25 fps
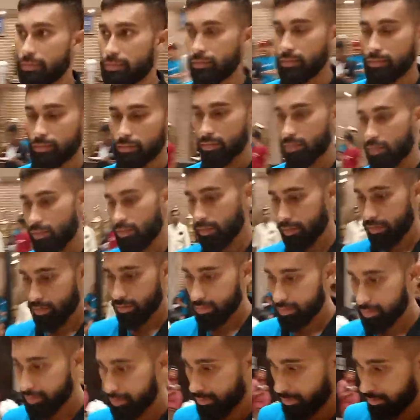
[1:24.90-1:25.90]
এটাই
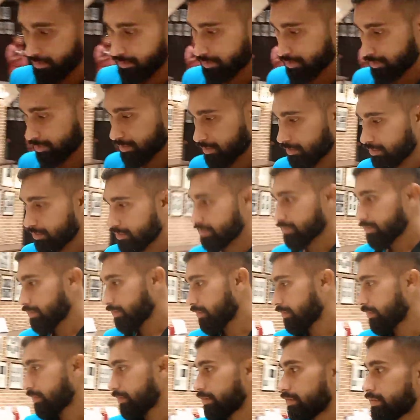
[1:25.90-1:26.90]
আজ
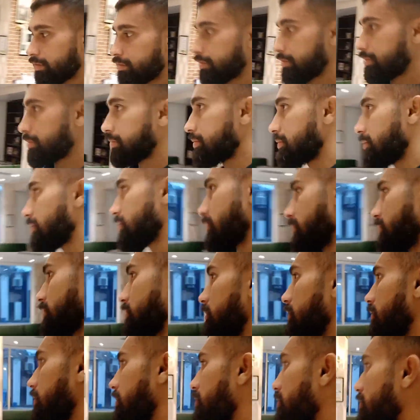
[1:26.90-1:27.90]
ম্যাচের পর
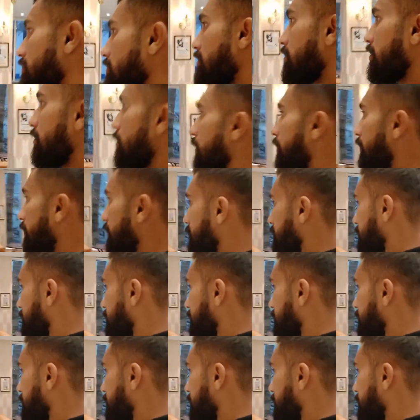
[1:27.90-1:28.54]
আমাদের